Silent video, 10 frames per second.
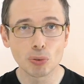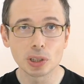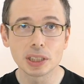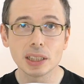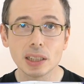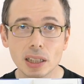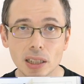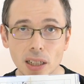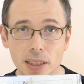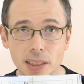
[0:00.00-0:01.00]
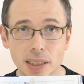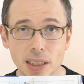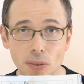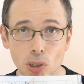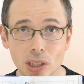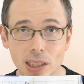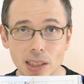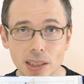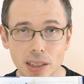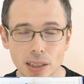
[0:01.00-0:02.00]
enfantine, l'un des Seven
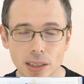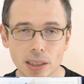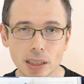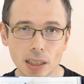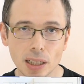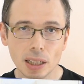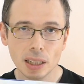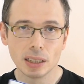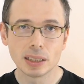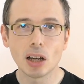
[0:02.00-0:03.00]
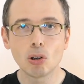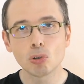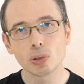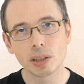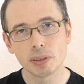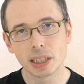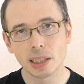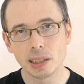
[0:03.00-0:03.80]
Deadly Sins. Sa rencontre avec